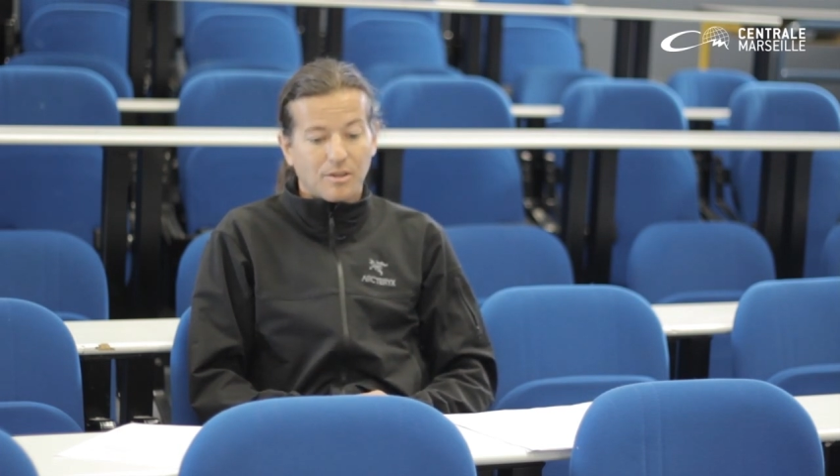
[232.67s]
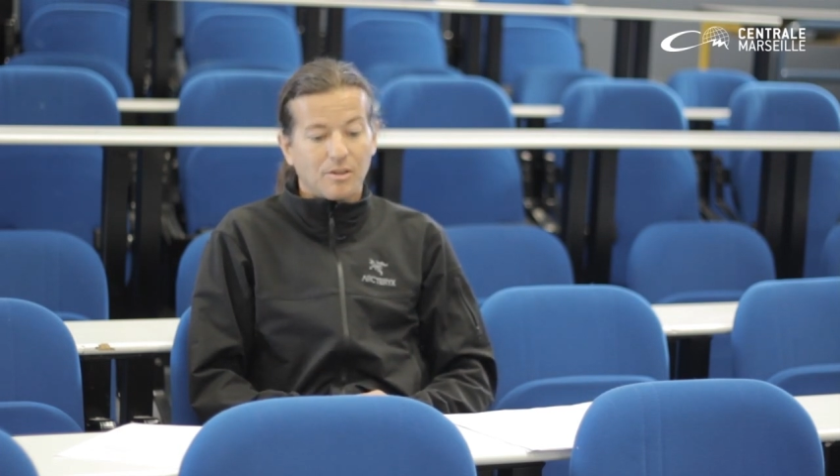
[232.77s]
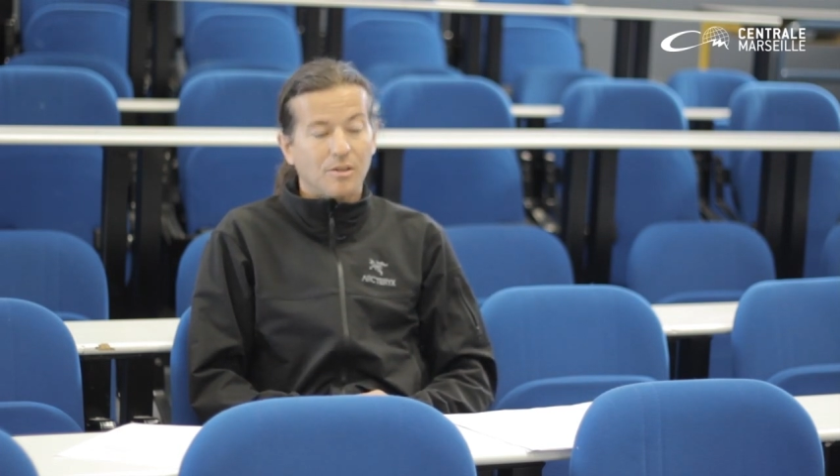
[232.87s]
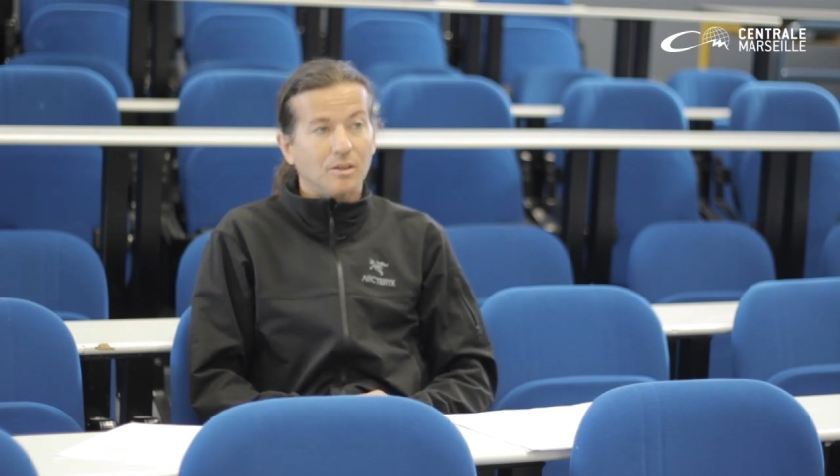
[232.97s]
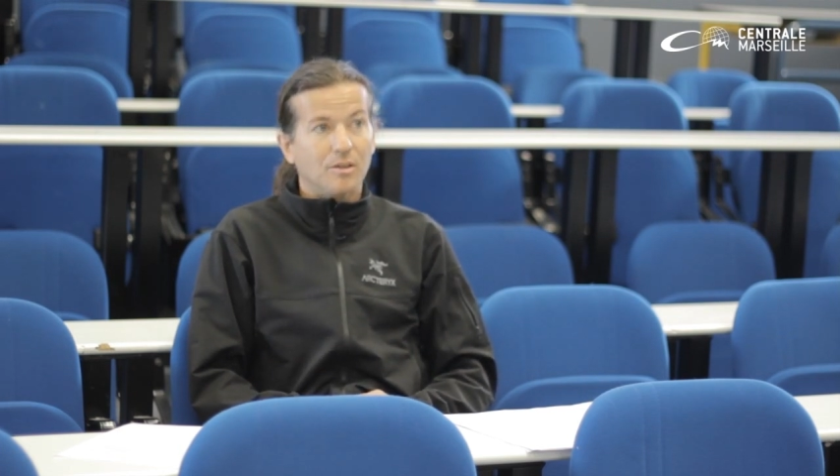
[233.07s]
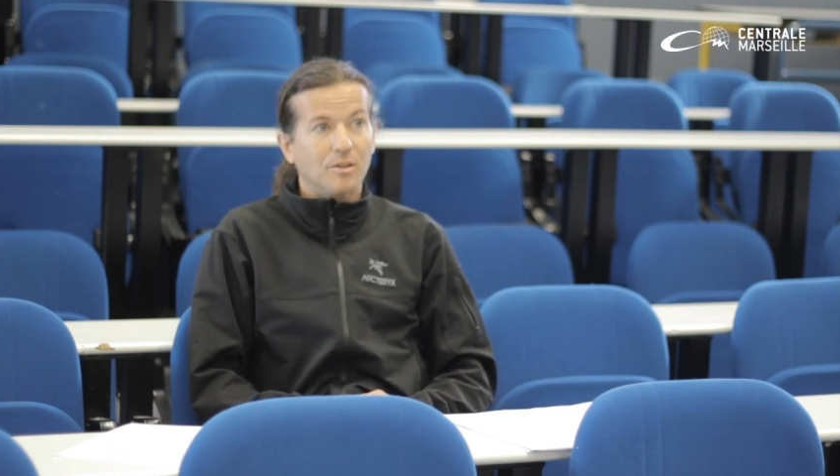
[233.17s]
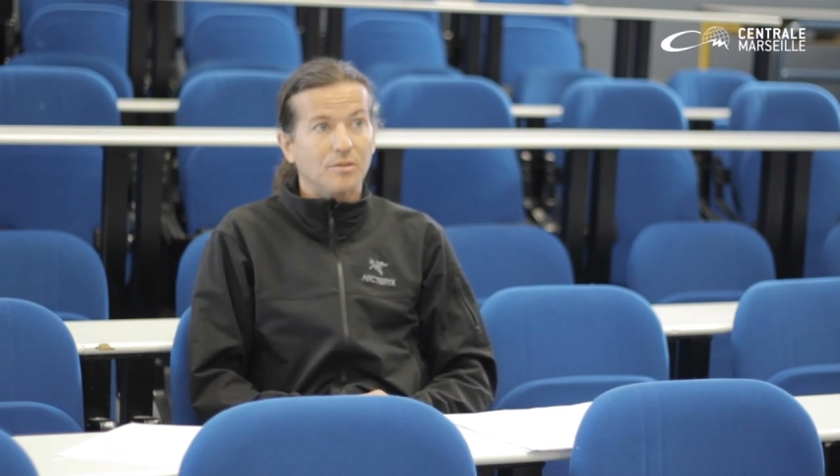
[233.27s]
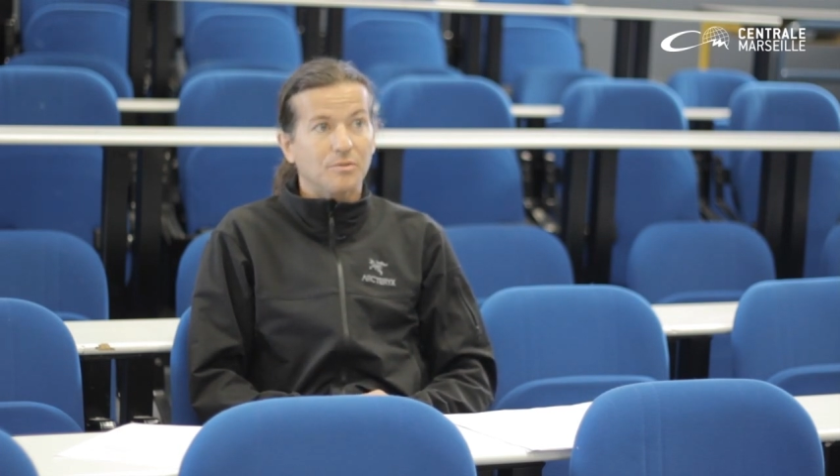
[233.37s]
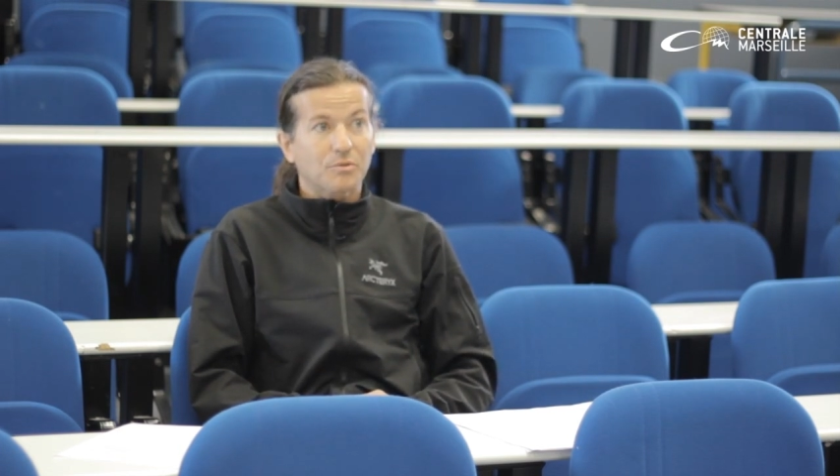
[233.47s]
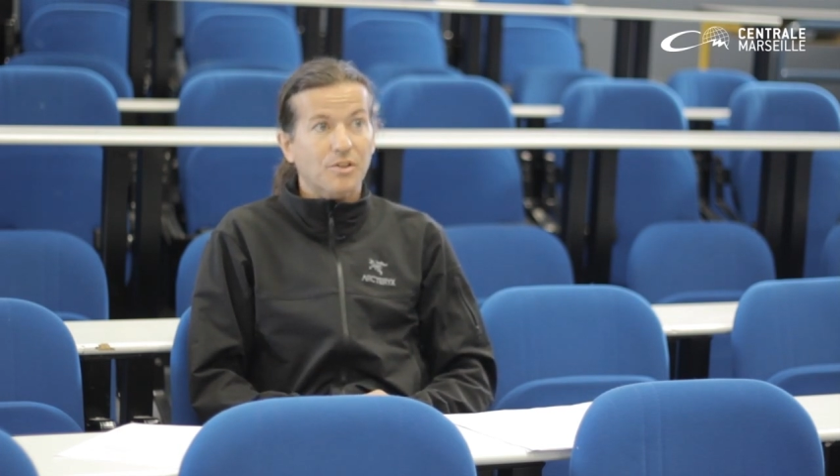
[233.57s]

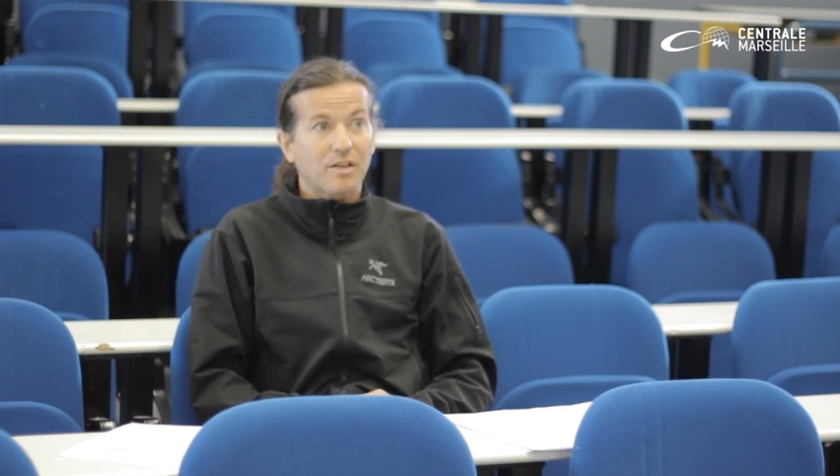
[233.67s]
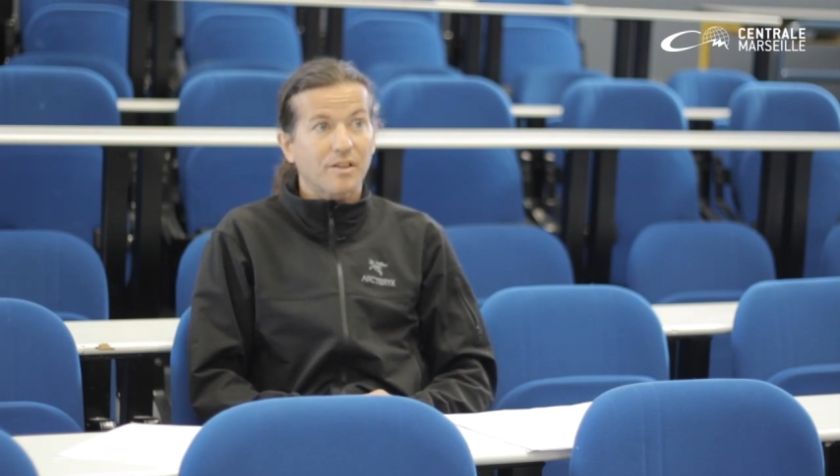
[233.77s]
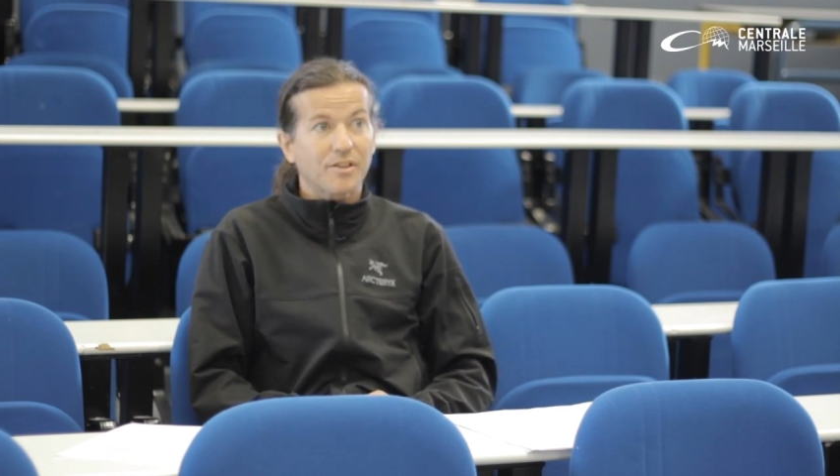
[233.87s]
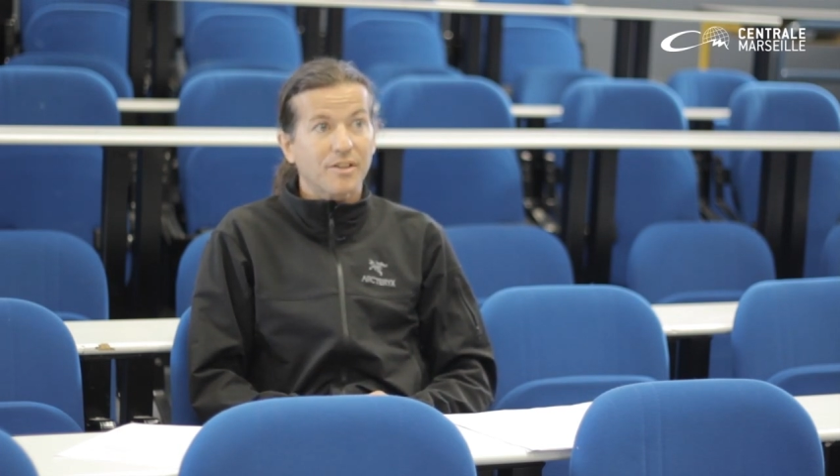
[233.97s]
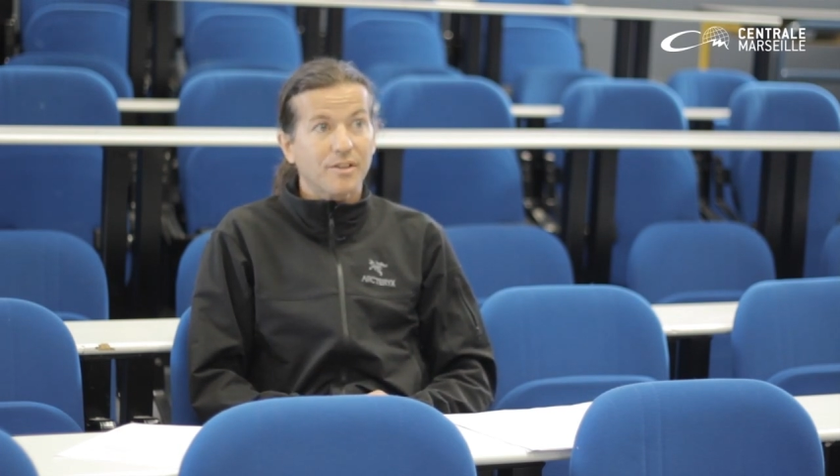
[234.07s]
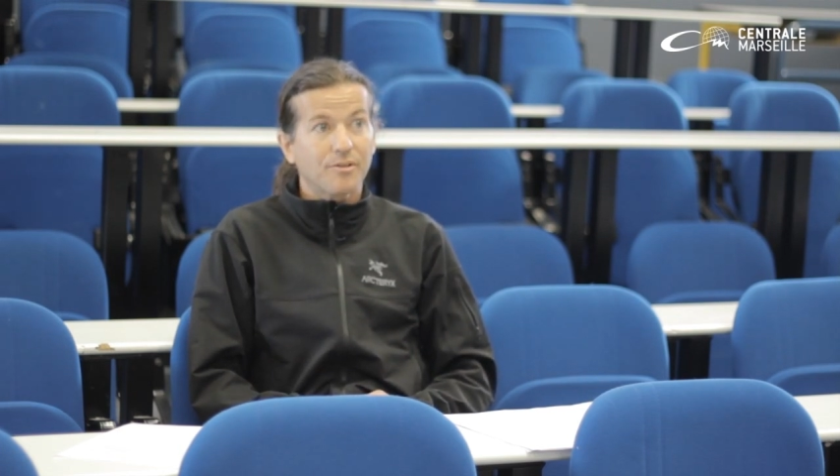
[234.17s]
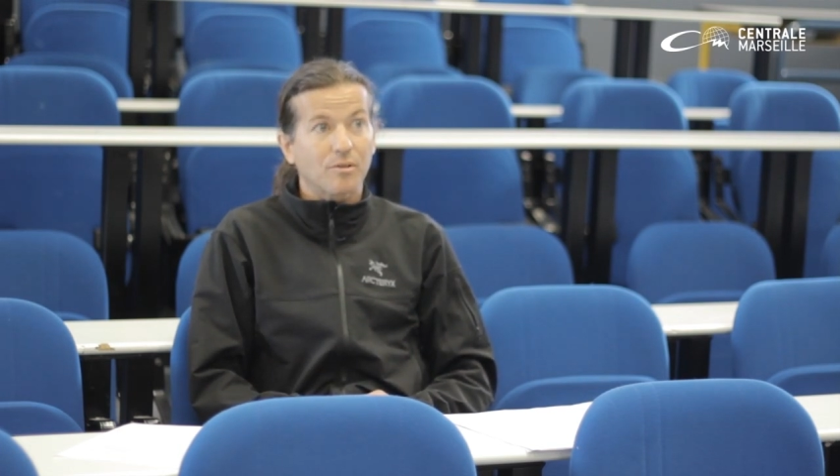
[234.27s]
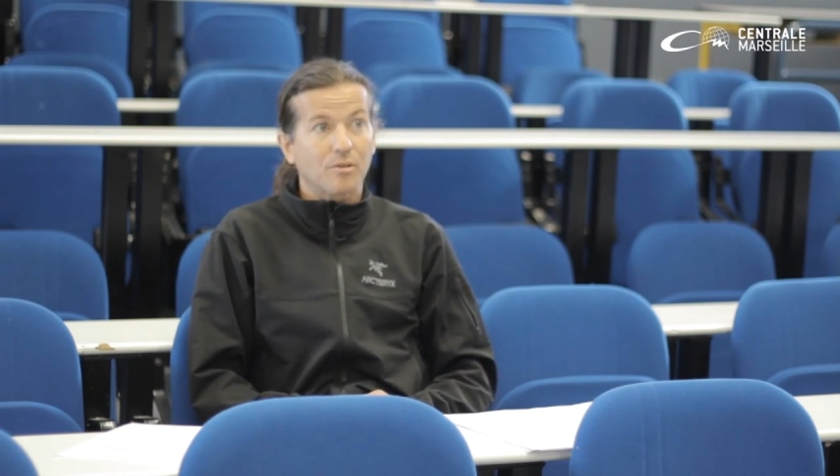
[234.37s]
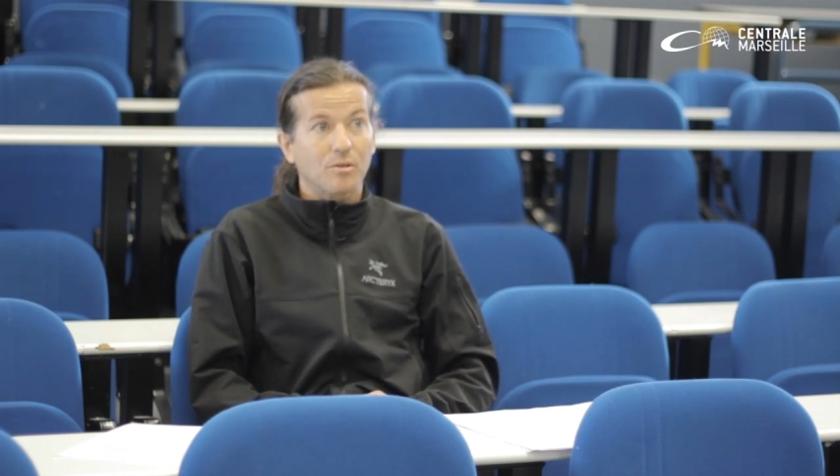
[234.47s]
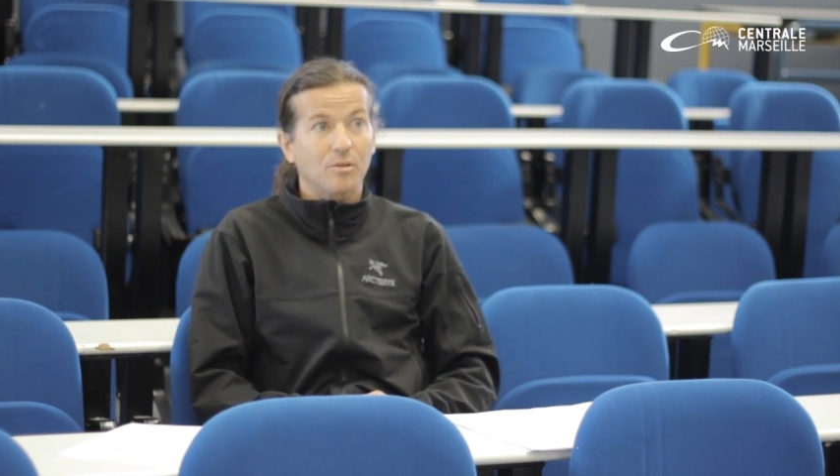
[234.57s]
vont travailler
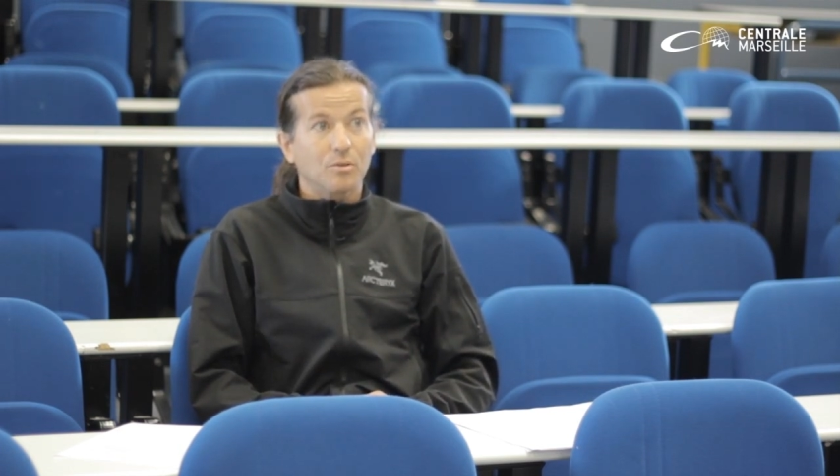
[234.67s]
dans